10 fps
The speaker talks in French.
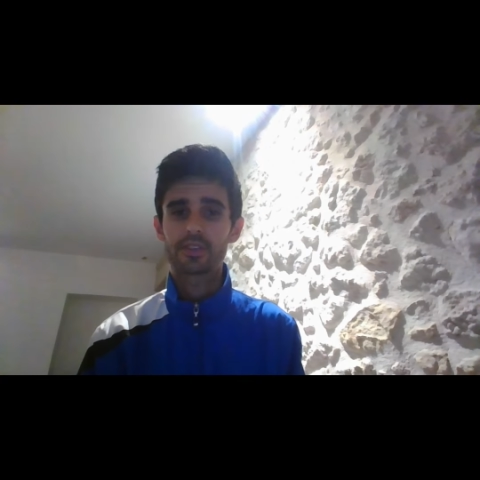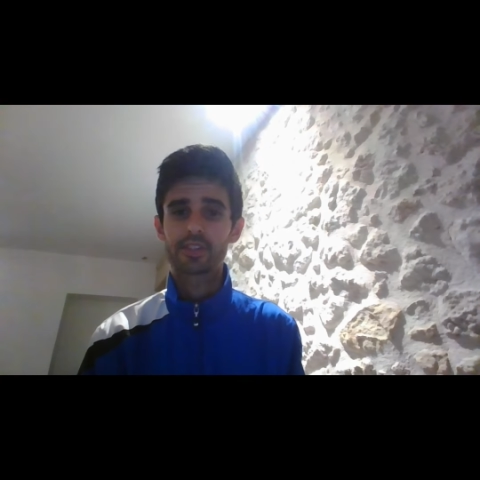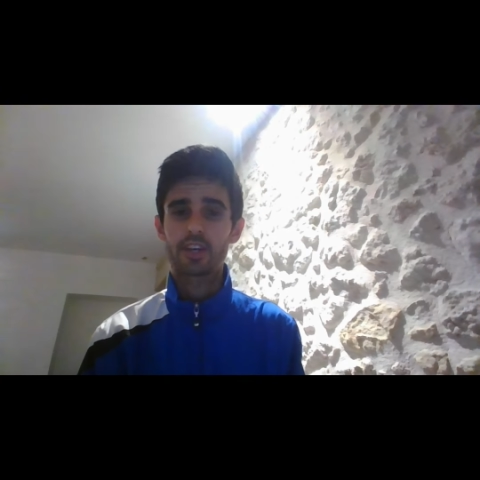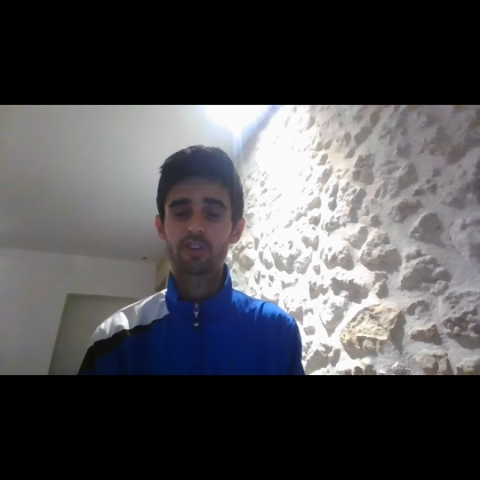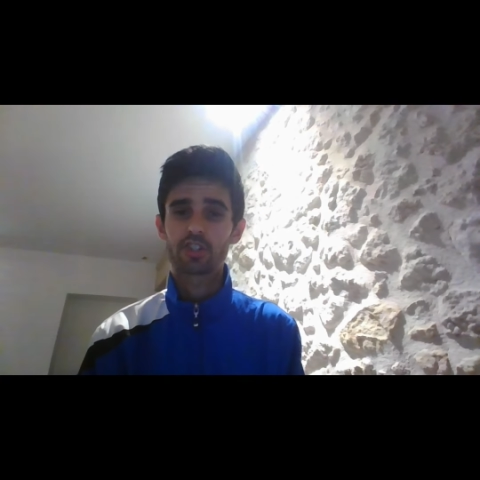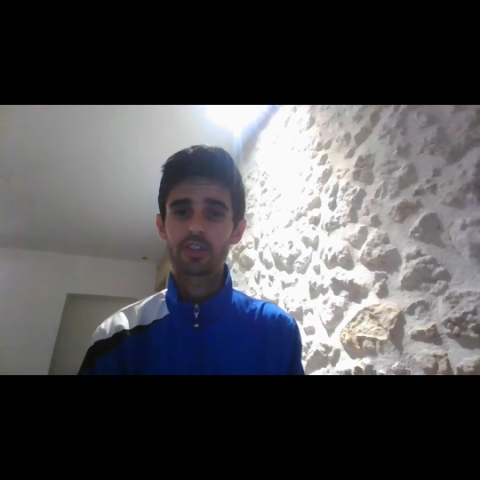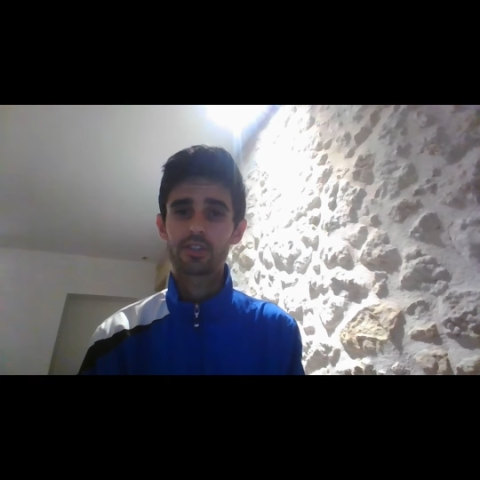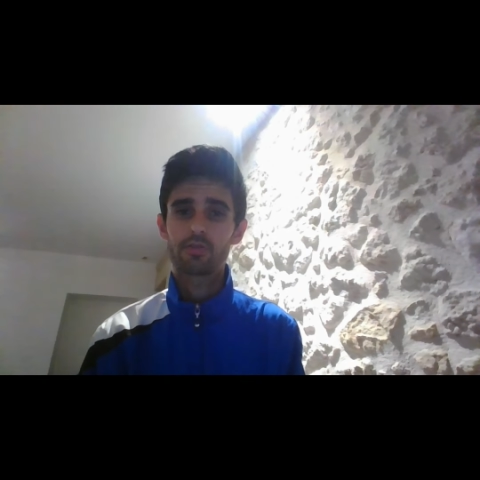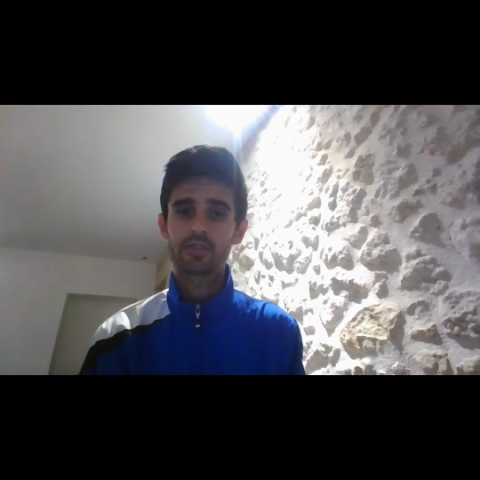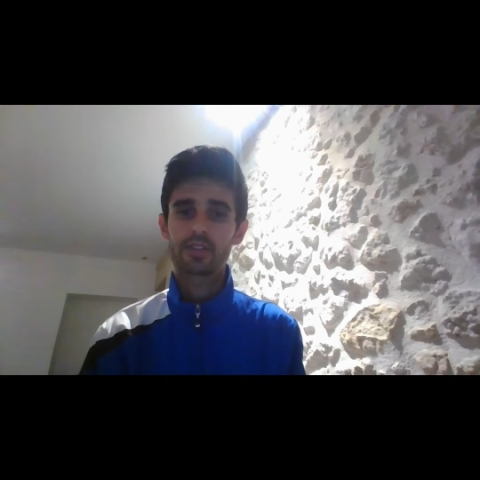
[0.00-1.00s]
ça enchaîne les
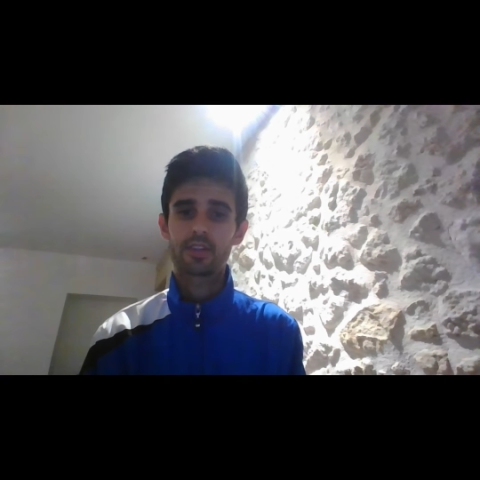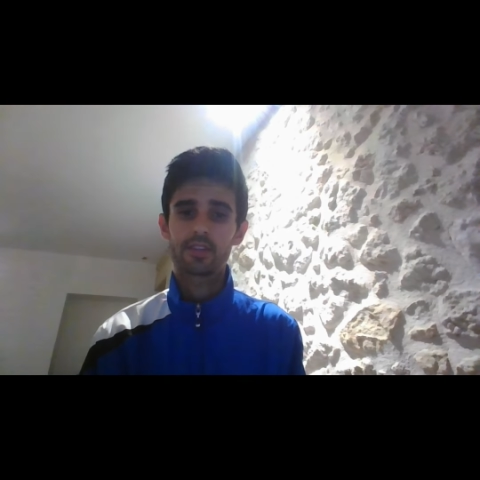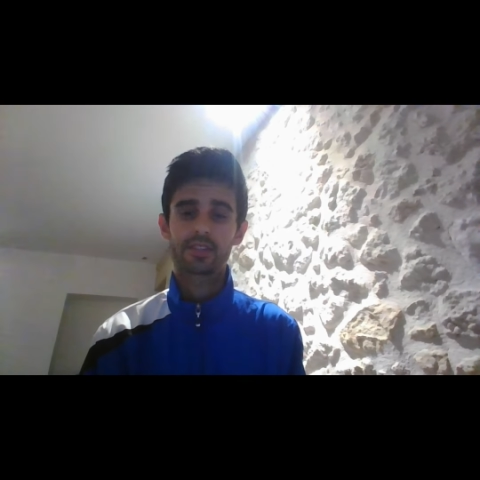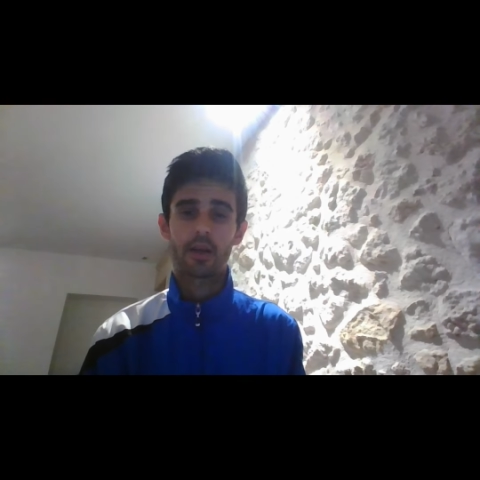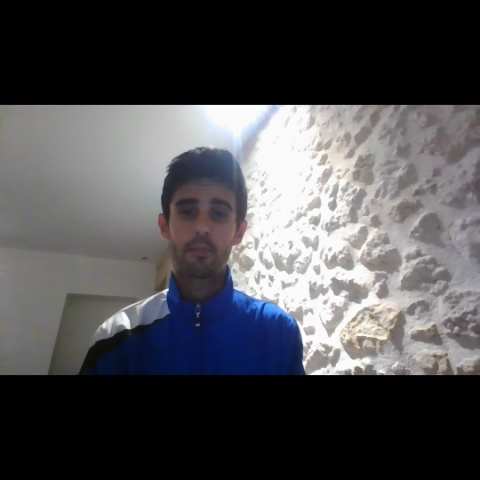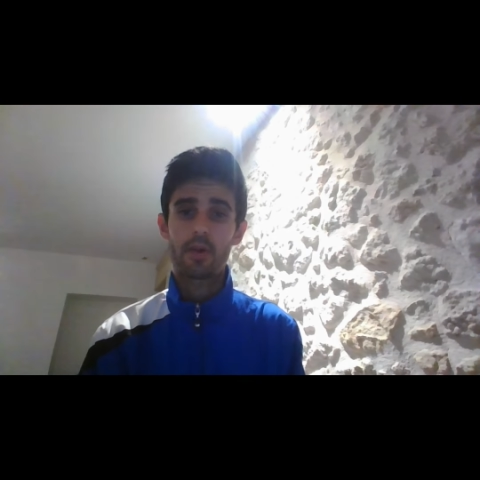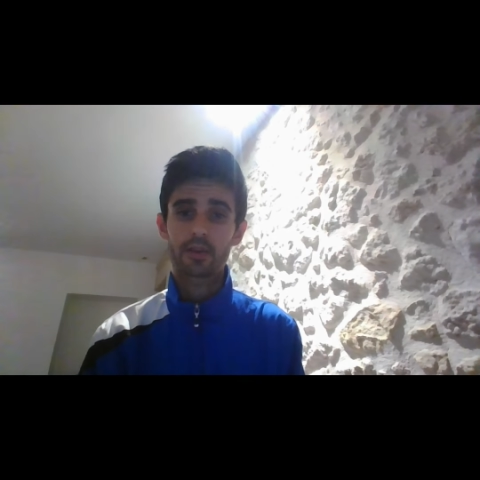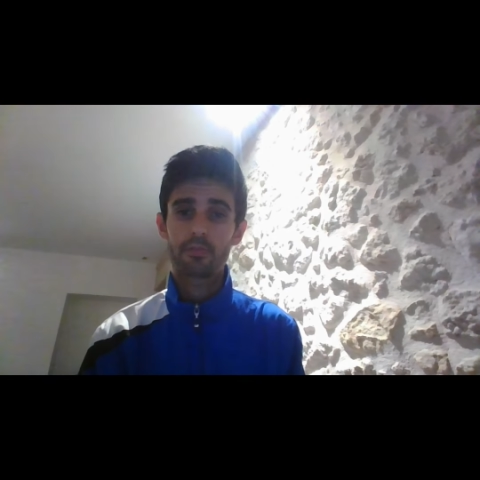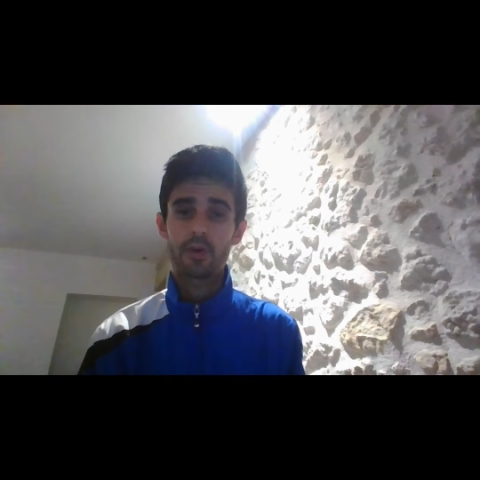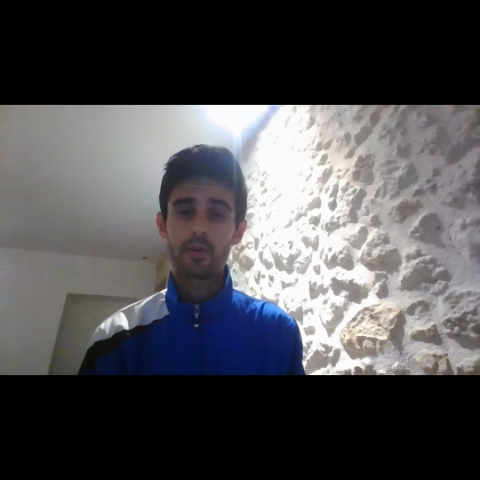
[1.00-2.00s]
succès, ça
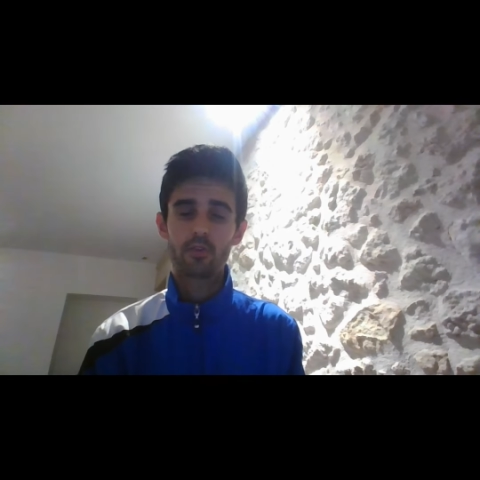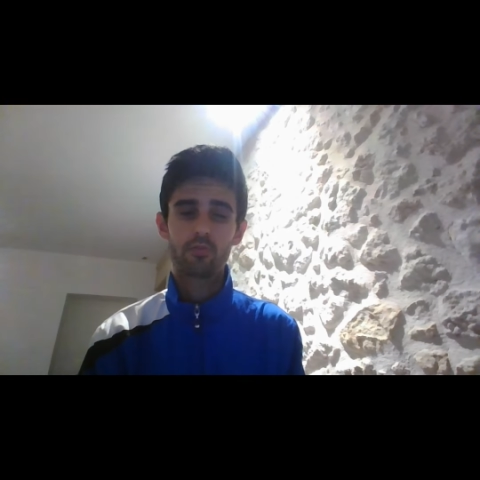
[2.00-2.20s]
marque pas